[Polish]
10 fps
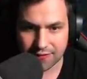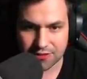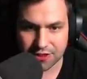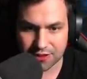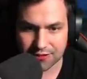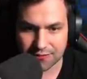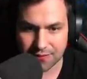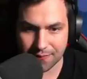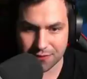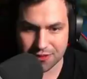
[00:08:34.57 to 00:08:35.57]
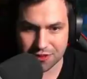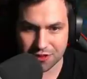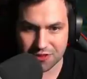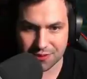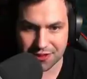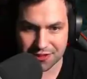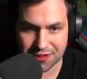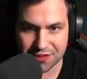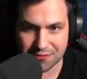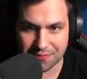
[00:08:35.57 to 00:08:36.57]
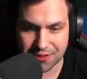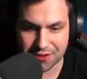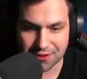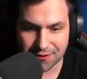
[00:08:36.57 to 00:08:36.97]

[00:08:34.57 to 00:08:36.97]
W sensie, mam już zniszczoną zbroję, nie chcę się z nim bić.